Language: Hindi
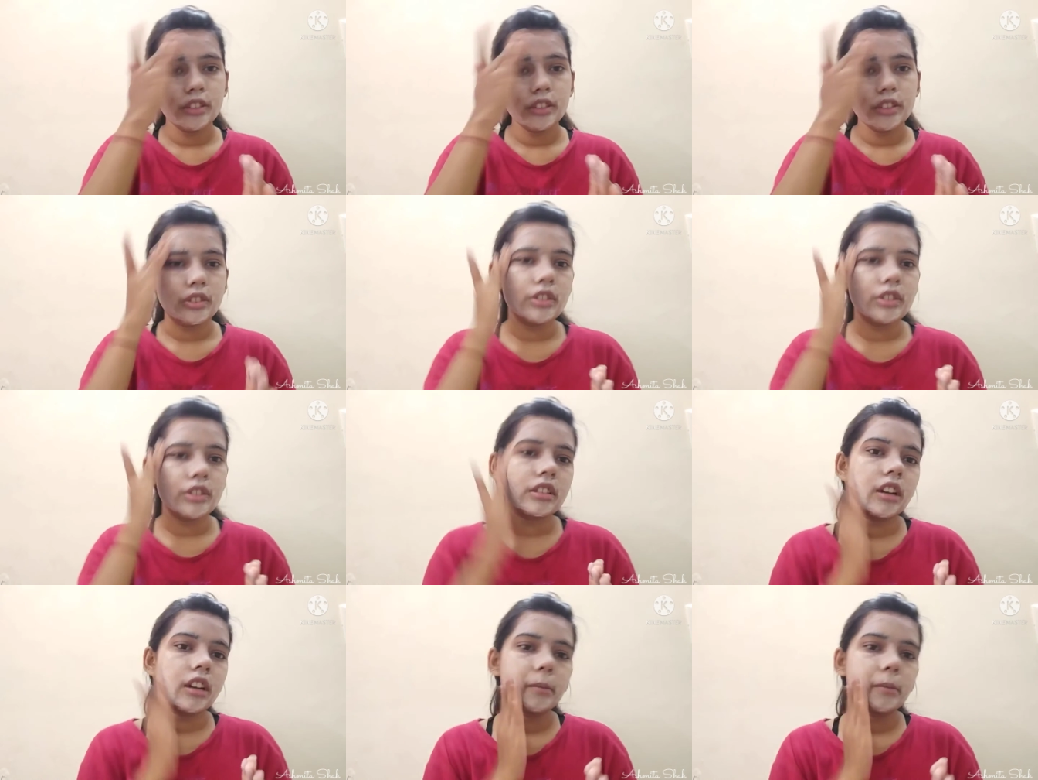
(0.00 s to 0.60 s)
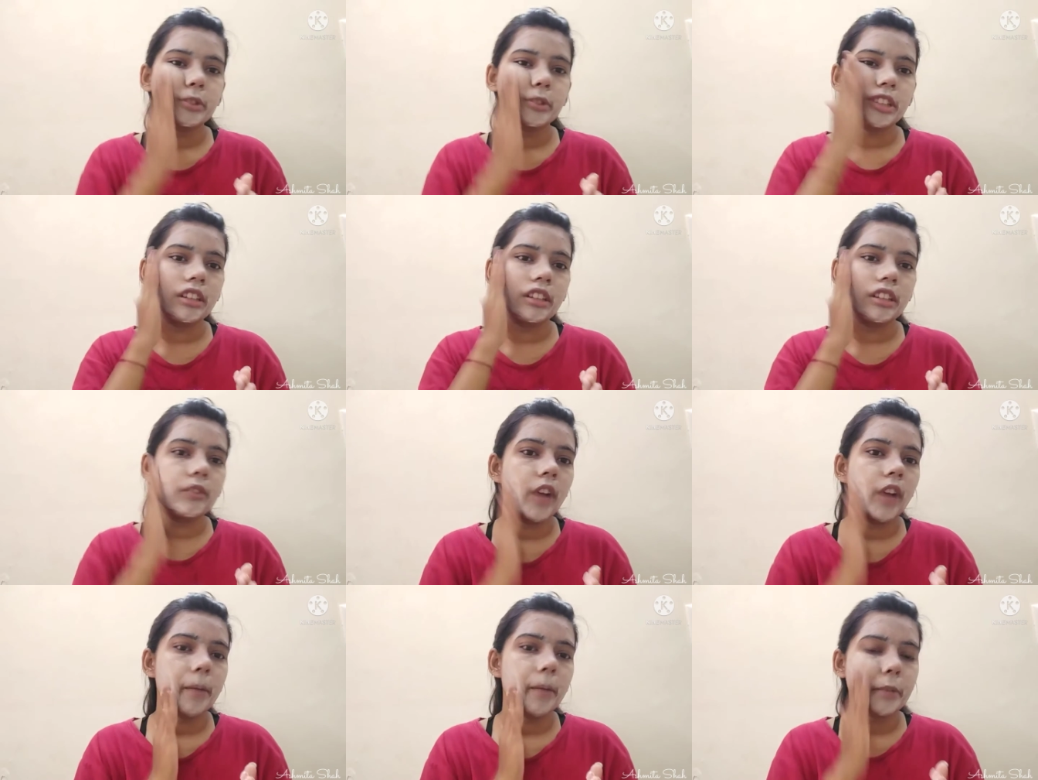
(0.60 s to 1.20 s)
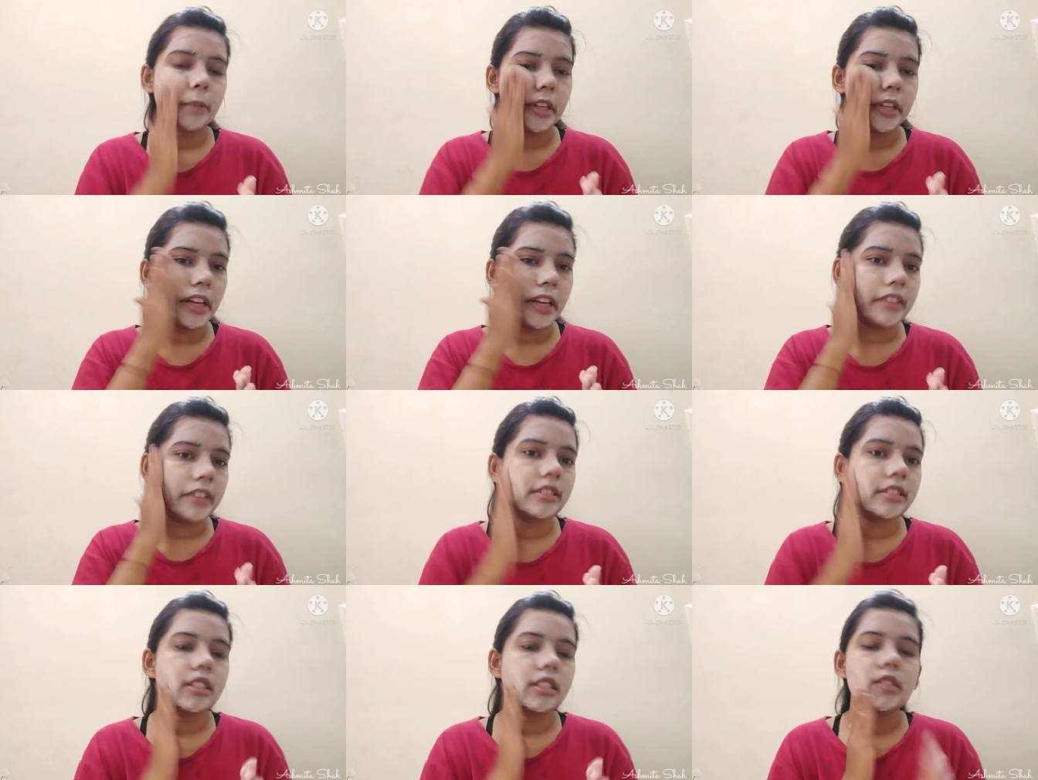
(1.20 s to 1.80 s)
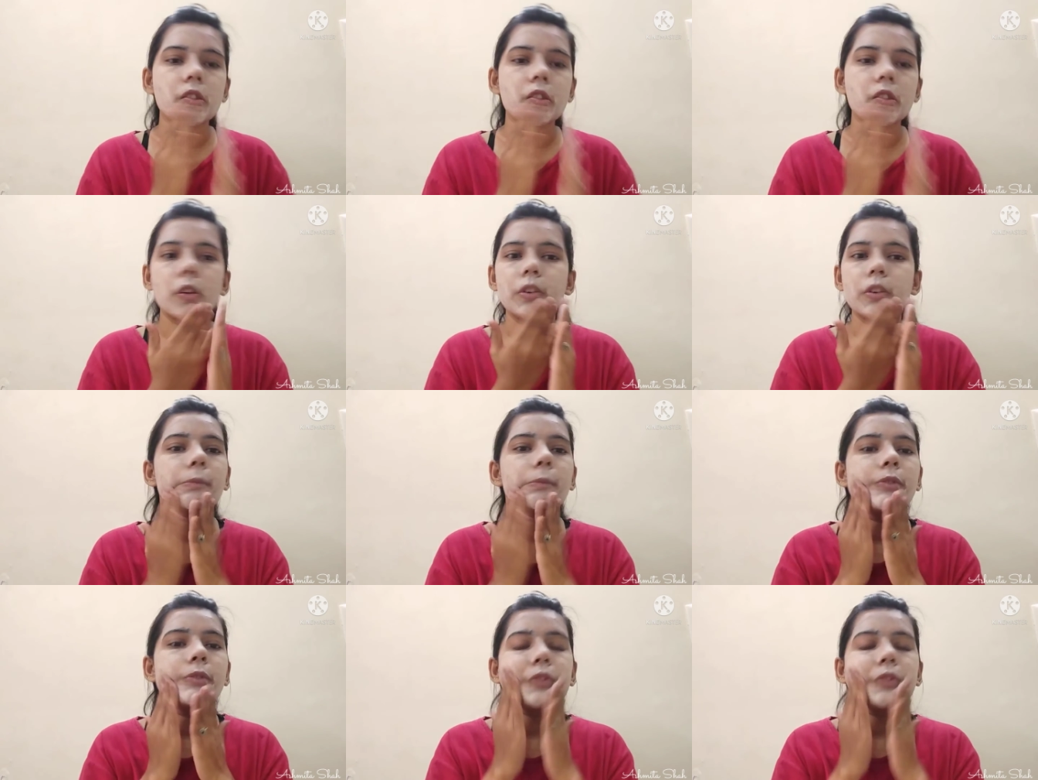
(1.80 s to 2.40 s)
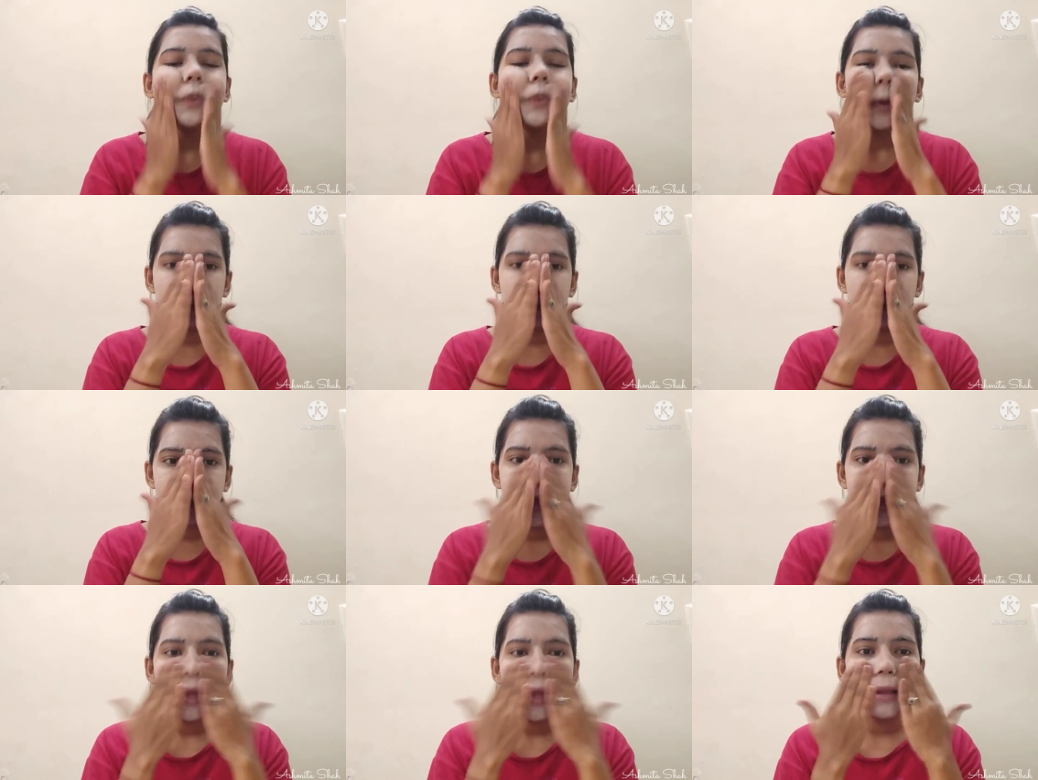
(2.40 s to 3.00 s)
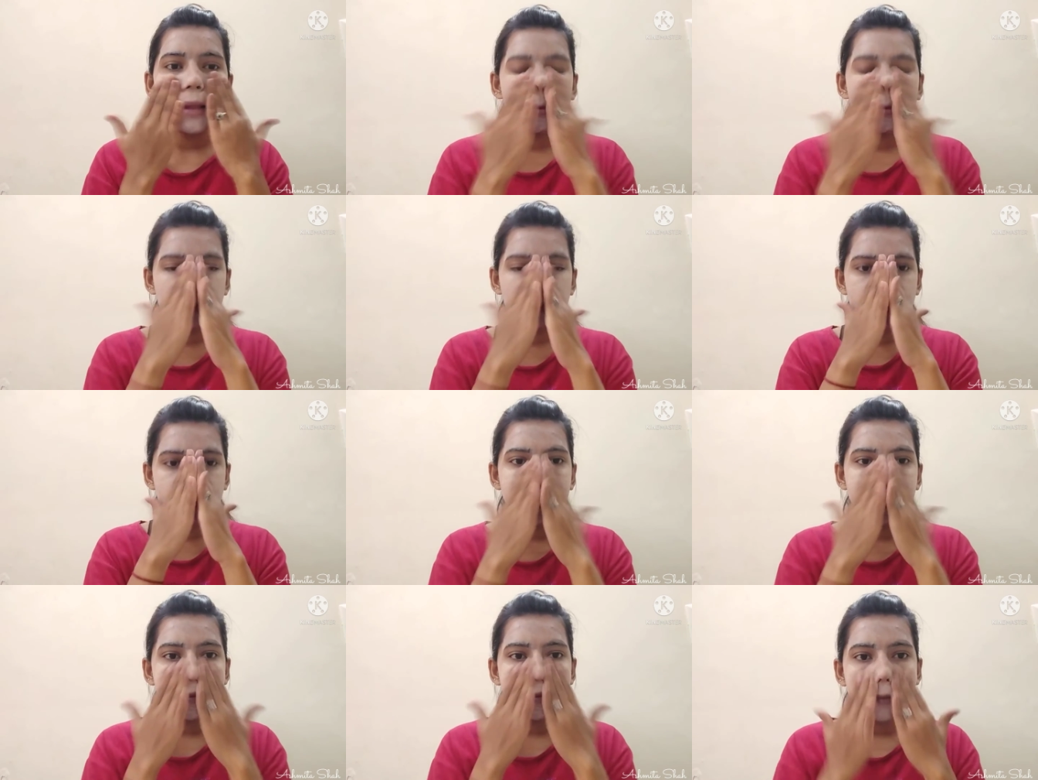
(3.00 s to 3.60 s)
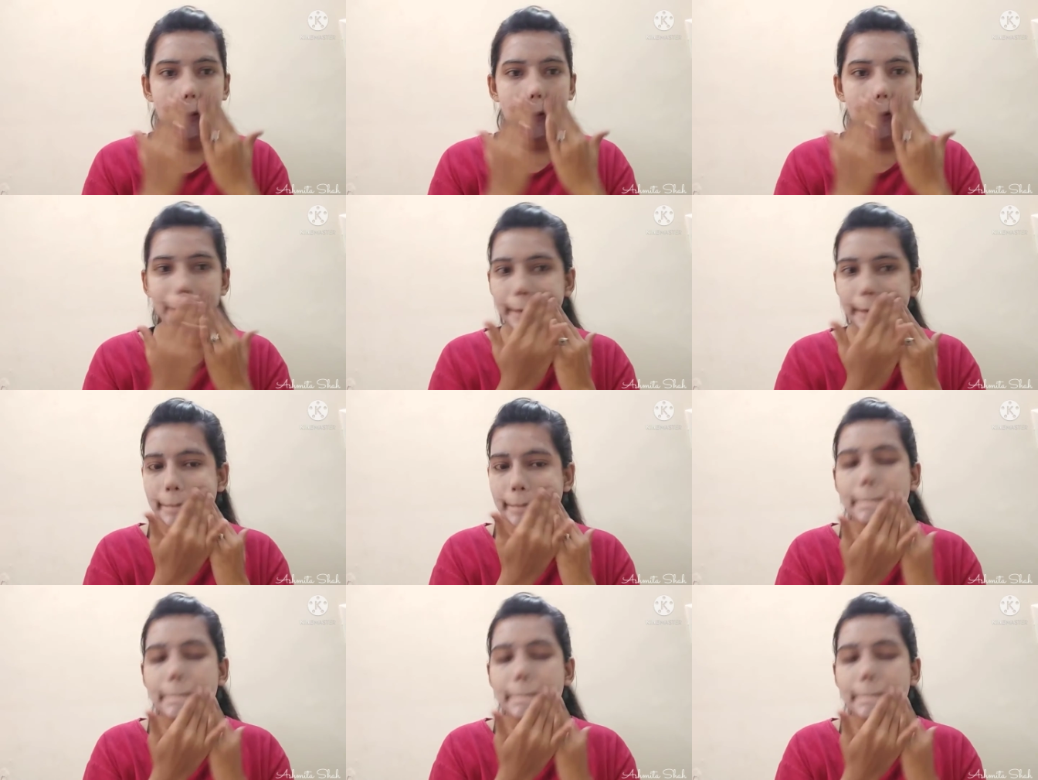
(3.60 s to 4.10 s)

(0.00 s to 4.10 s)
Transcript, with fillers: जो स्क्रब होता है ना वो आपकी डेड स्किन को रिमूव करने में हेल्प करता है